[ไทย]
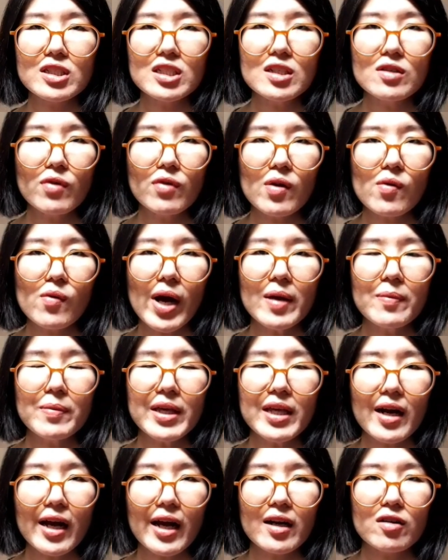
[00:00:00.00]
ชื่นไวๆมี
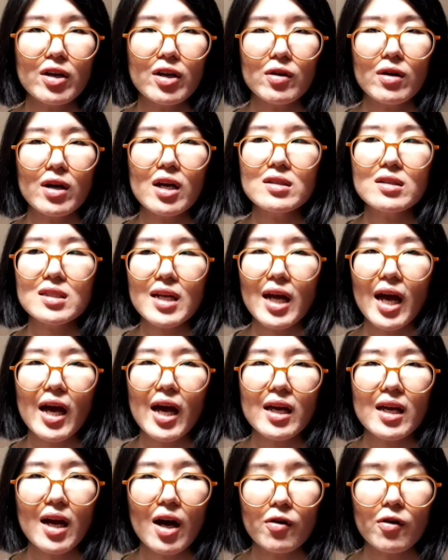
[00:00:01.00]
แรงเร็วๆแล้วเราจะได้
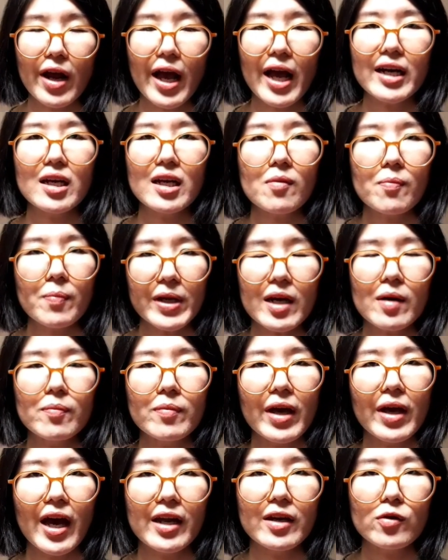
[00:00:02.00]
เอาแรงนั้นไปทำ
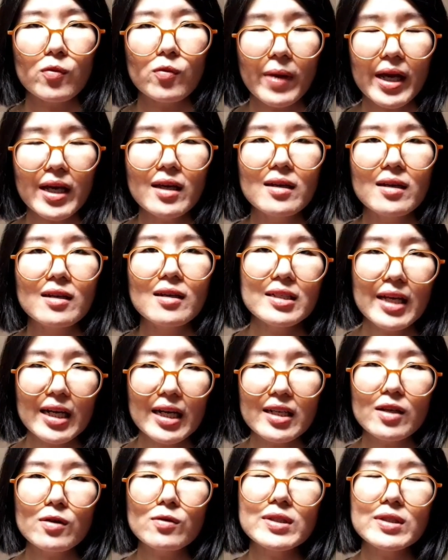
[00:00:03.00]
งานถูกไหมอย่าง
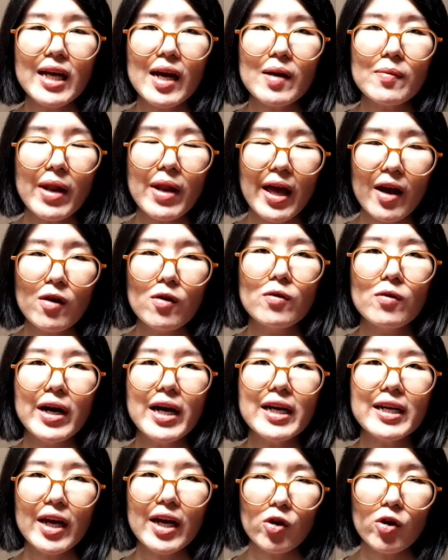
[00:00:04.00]
ที่คุณทราบแล้วว่า
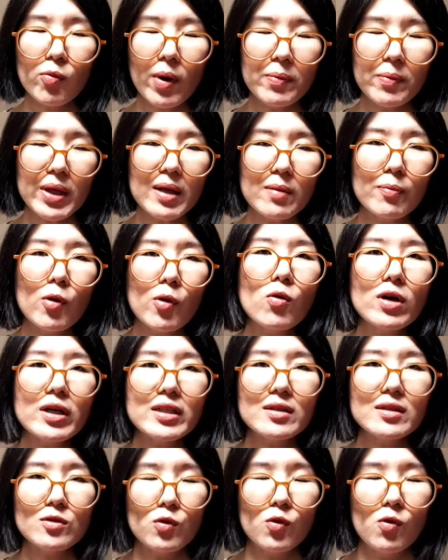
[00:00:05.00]
ถ้าโดปามีนพุ่งขึ้
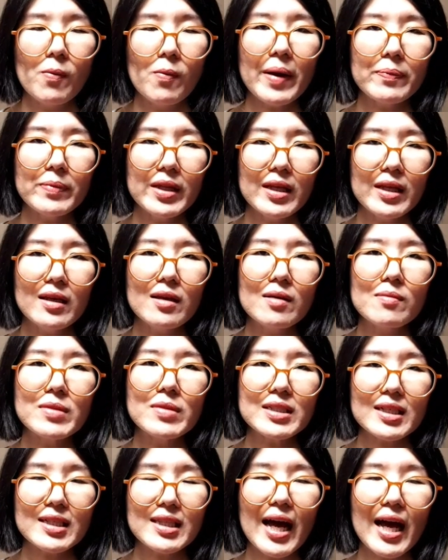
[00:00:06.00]
นสูงแบบนี้มัน
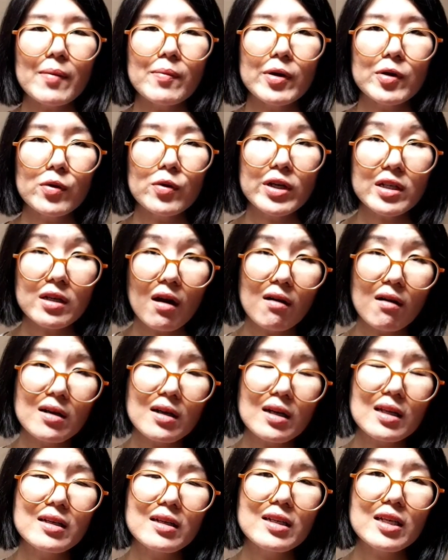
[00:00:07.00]
จะตามมาด้วยท้องค
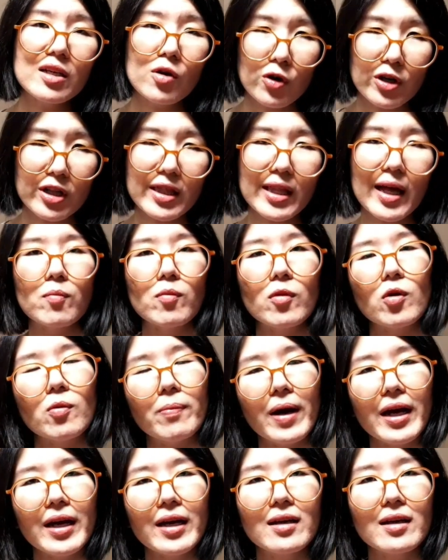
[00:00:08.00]
ลื่นที่กดต่ำลง
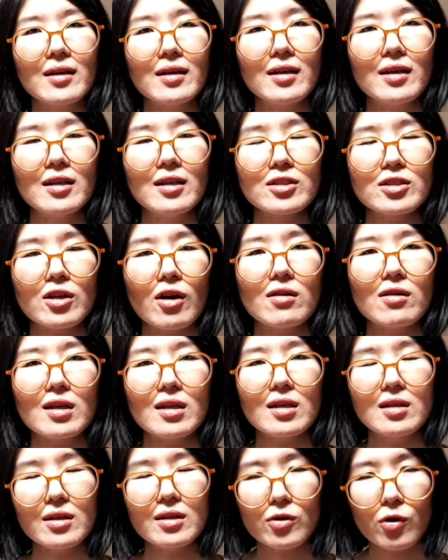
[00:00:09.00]
ไปท้องคลื่
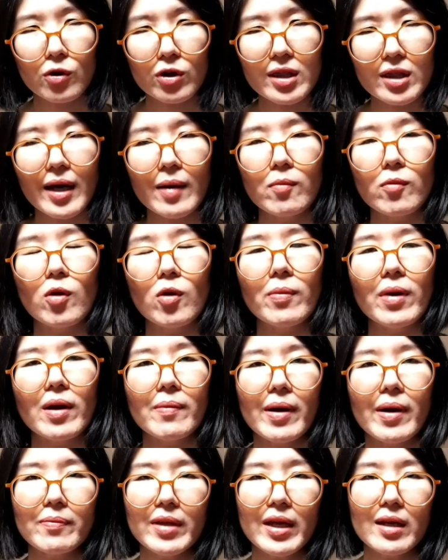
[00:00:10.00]
นที่กดต่ำลงไป
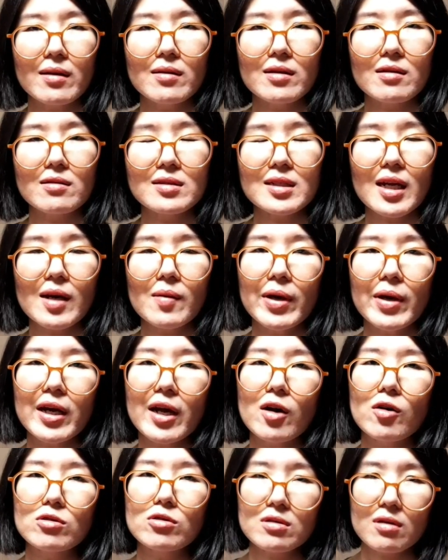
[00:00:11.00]
แบบนั้นก็จะทำให้
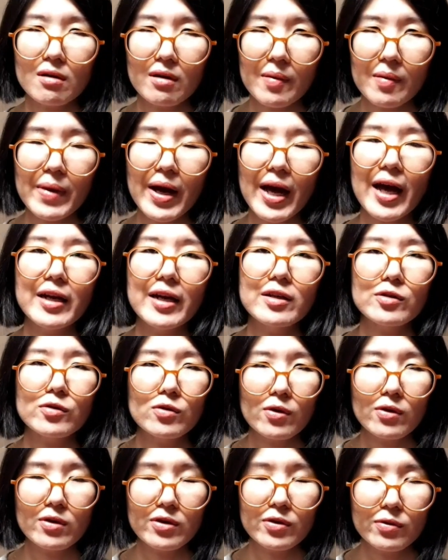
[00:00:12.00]
เราทรมานทุ
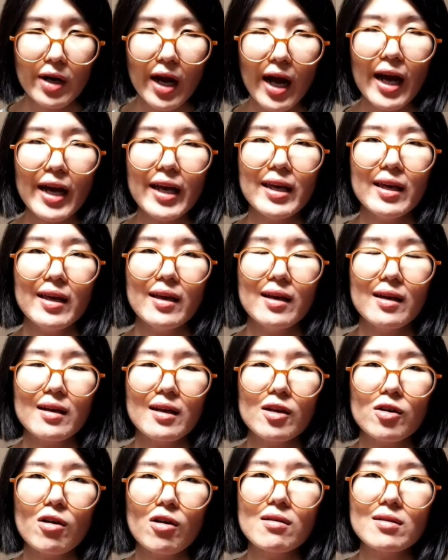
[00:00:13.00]
รนทุรายเองแล้วก็